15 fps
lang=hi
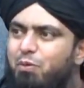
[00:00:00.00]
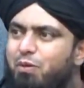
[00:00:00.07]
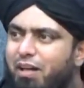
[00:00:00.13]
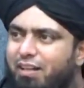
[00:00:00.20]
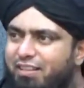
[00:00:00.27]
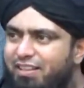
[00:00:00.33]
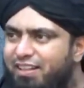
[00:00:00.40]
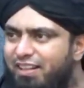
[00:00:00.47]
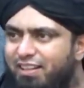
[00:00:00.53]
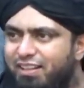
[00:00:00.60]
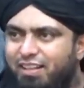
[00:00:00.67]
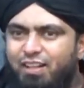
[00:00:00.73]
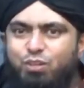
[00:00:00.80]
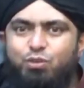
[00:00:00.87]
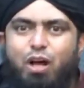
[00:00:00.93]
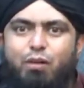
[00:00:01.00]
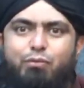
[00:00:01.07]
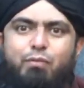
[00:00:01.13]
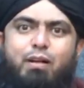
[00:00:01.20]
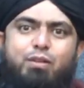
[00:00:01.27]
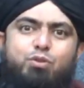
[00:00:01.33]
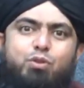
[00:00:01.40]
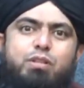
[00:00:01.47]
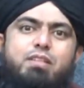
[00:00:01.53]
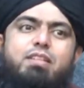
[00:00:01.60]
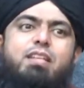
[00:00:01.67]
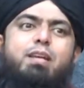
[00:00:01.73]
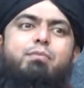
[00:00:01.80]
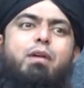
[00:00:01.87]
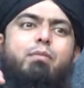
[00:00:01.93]
बाप को गाली देगा तो आप फरमाया जो
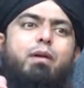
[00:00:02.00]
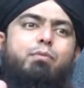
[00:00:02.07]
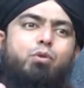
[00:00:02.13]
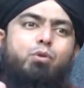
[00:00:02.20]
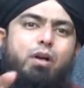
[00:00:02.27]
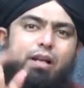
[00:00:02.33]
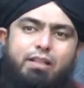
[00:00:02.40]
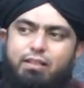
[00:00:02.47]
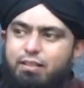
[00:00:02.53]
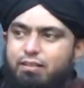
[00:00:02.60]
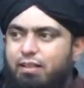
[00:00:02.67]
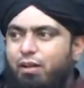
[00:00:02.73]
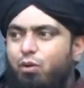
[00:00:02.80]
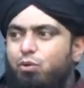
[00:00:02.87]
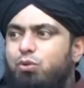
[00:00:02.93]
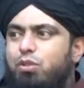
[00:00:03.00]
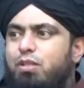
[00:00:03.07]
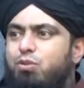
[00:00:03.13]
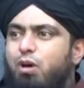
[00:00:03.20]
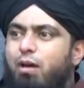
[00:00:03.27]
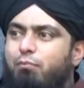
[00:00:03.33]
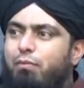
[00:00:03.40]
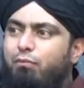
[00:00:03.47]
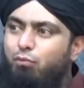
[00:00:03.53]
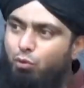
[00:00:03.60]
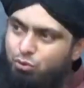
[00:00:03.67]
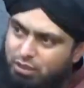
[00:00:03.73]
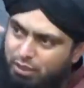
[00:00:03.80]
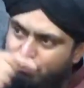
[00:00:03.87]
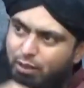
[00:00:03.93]
किसी के माँ बाप को गाली देता है और उसके जवाब में
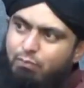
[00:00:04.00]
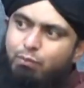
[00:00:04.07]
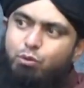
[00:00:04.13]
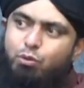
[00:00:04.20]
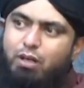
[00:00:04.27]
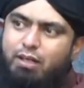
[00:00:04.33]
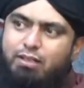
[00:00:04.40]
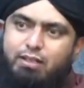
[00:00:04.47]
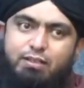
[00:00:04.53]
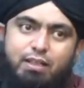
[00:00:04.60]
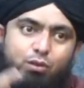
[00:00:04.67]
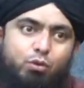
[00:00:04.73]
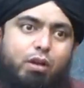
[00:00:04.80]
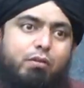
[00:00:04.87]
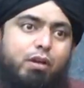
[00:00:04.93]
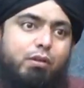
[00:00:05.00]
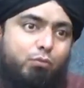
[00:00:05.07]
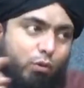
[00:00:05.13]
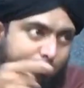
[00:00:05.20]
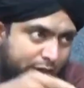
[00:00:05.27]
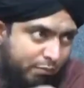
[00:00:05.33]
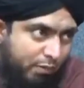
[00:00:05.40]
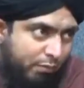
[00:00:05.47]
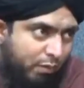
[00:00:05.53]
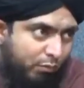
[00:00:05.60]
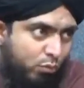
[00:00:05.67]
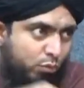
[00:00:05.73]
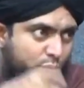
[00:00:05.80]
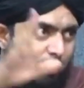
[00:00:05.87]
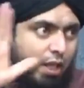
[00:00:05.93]
वो उसके माँ बाप को गाली देता है गोया हो कि वो अपने माँ
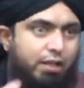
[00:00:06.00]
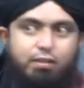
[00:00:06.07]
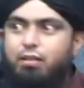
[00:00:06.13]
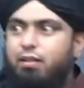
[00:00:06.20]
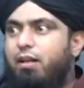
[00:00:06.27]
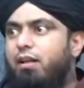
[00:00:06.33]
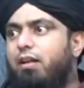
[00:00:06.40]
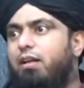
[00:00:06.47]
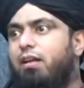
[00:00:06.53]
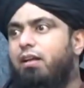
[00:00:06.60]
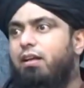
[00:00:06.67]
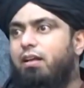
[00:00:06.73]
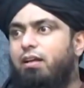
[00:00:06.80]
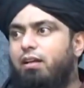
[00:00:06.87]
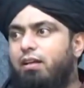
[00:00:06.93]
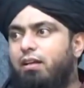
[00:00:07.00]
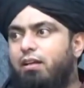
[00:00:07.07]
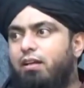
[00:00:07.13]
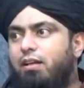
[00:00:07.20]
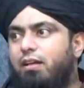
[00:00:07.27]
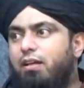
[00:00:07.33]
बाप को खुद गाली दे रहा है